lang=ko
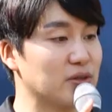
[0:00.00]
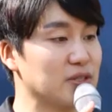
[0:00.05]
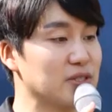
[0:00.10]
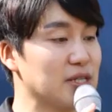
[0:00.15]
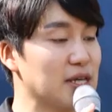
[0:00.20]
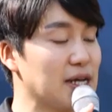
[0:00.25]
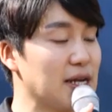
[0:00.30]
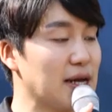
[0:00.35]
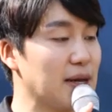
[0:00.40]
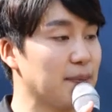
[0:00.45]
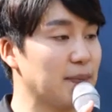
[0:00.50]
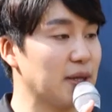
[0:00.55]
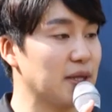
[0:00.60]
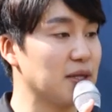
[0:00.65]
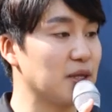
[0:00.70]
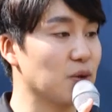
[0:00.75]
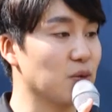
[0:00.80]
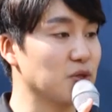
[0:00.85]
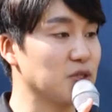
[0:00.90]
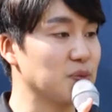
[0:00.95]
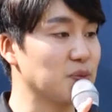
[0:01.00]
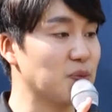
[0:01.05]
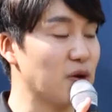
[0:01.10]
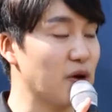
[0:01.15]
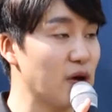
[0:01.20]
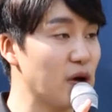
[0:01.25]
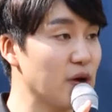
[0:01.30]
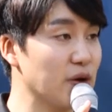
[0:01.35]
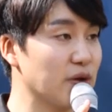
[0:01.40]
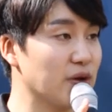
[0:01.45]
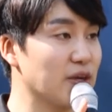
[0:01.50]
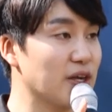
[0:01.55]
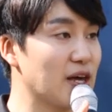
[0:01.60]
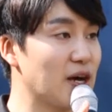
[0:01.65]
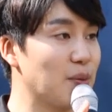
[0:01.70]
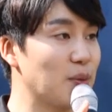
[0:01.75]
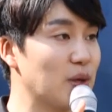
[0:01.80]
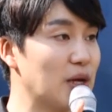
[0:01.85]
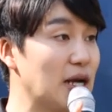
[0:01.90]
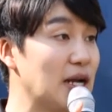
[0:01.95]
사람 만나고 싶어요? 이렇게
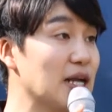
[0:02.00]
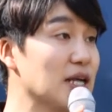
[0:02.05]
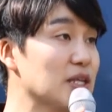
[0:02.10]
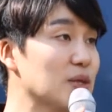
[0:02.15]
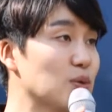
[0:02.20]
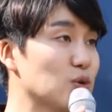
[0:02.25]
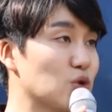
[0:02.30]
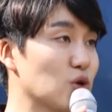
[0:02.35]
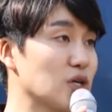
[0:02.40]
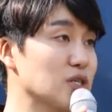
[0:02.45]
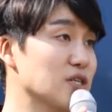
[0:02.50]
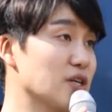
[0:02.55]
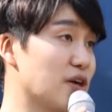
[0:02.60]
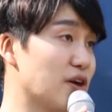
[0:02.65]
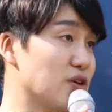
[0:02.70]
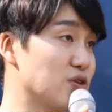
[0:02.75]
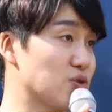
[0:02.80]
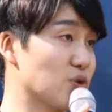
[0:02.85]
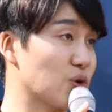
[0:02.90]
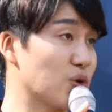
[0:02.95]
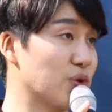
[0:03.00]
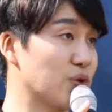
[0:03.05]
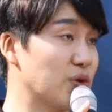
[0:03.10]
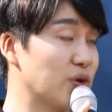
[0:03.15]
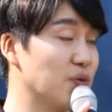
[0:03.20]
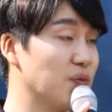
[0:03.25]
하면 알랭드부터 항상 얘기했었거든요.